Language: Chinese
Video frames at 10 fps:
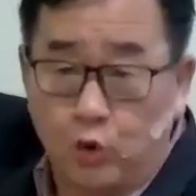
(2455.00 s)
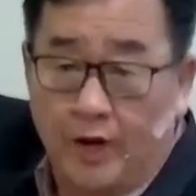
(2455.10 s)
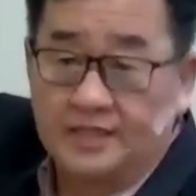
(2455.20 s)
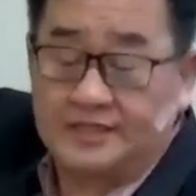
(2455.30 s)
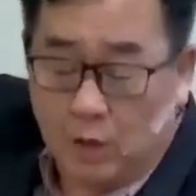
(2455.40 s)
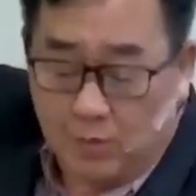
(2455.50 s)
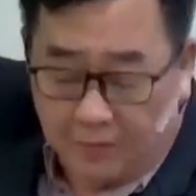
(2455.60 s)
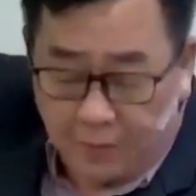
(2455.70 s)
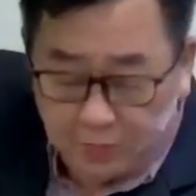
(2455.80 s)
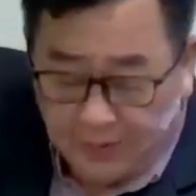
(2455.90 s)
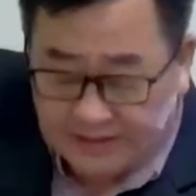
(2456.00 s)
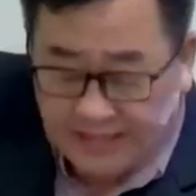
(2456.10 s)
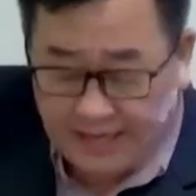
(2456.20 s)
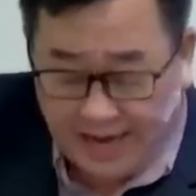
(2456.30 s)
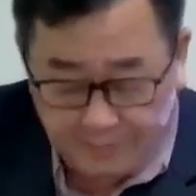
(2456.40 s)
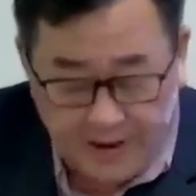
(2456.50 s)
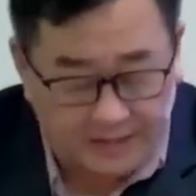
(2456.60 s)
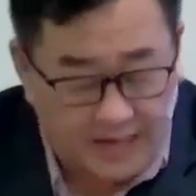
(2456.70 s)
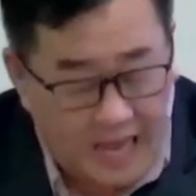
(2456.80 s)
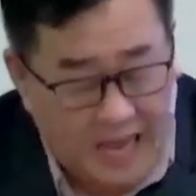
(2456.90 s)
人叫麻风病这个乃慢
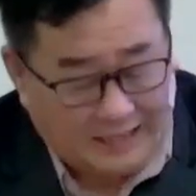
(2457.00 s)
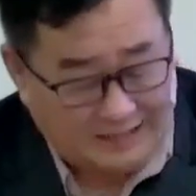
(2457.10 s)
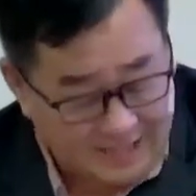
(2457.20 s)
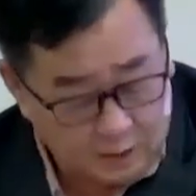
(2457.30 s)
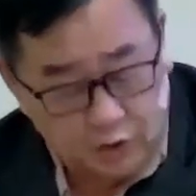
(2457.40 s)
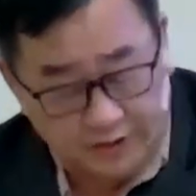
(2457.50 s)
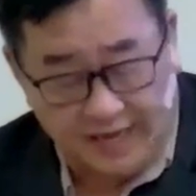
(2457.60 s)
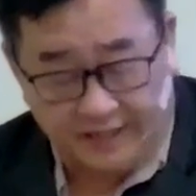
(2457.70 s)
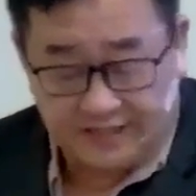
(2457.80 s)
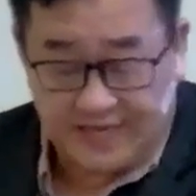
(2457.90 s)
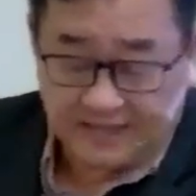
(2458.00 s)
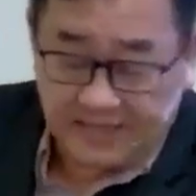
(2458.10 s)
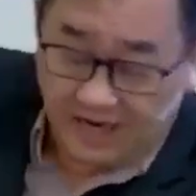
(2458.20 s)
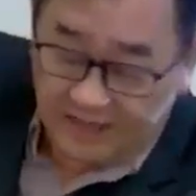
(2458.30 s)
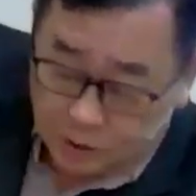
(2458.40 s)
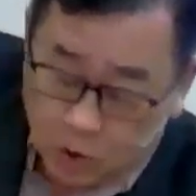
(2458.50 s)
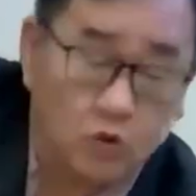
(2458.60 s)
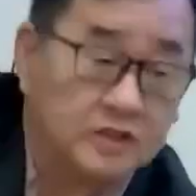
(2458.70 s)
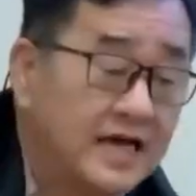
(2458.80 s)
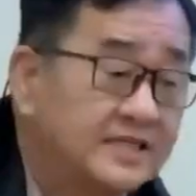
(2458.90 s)
啊将军呢，你下去河里
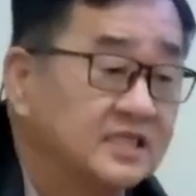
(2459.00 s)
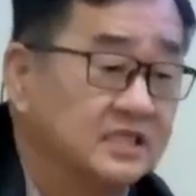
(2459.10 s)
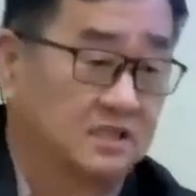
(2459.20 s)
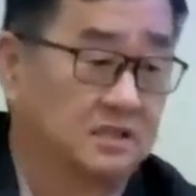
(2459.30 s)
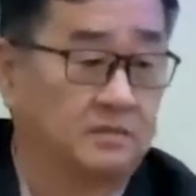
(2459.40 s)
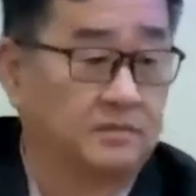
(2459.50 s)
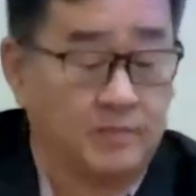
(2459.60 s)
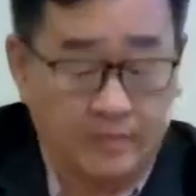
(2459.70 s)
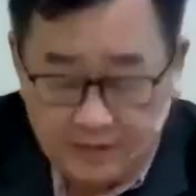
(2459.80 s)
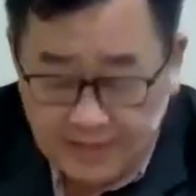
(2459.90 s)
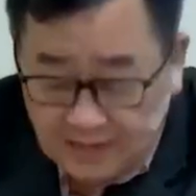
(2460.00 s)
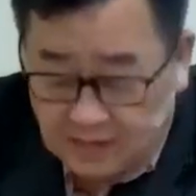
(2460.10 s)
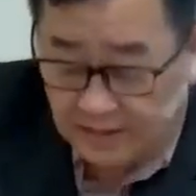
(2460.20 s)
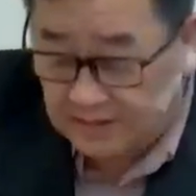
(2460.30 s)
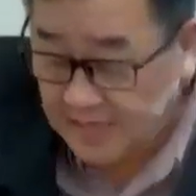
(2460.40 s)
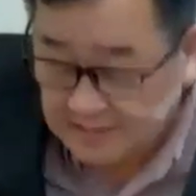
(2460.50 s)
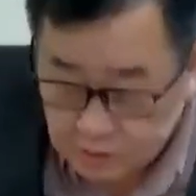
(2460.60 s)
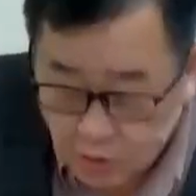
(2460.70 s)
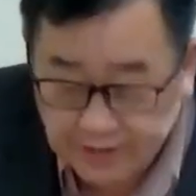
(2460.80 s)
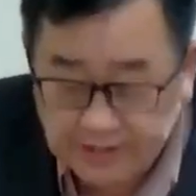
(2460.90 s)
冲三次，他可能下去
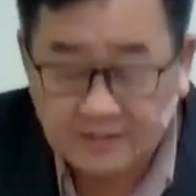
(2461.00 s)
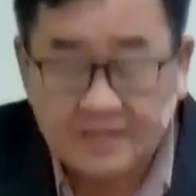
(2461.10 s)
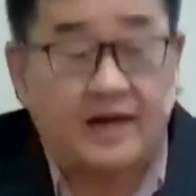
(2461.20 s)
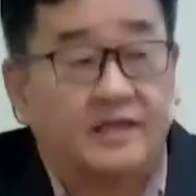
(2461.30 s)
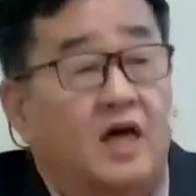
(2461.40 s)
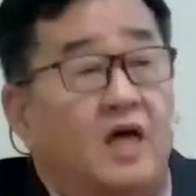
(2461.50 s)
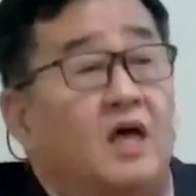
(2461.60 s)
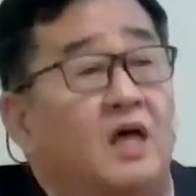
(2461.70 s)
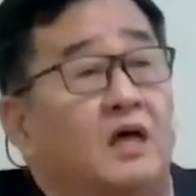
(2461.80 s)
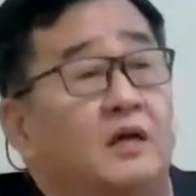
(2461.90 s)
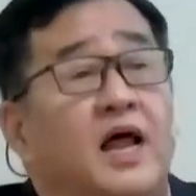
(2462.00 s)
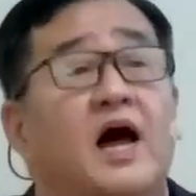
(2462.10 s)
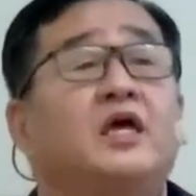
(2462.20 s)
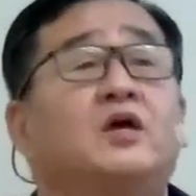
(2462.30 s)
冲一次上来，他哪里有